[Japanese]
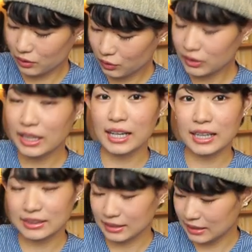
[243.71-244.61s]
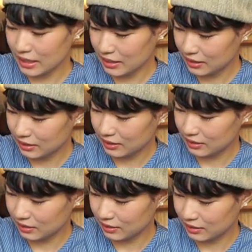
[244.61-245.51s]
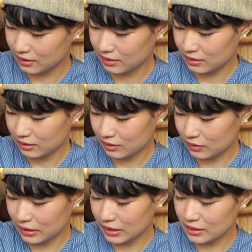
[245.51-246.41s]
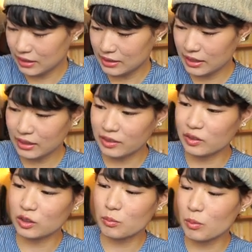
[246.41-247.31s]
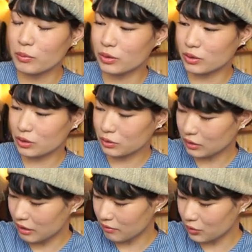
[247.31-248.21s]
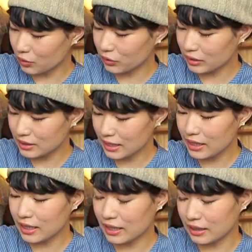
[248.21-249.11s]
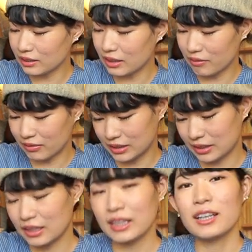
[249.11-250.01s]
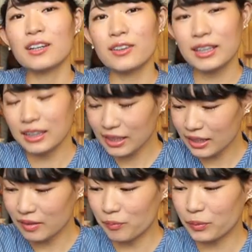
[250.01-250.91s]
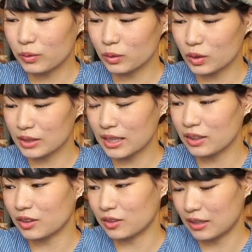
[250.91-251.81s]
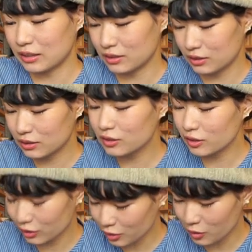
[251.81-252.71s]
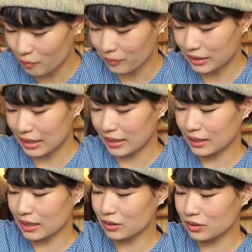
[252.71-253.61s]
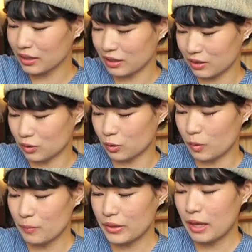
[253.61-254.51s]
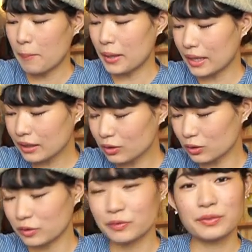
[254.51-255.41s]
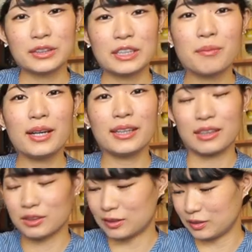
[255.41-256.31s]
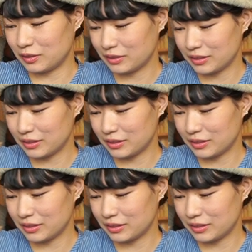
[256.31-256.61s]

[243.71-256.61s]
こんな感じでこれですねさっきのくぼみの正体はここに線が入っていますこれでホットサンド作ると開けた時にこうパカッと2枚にこう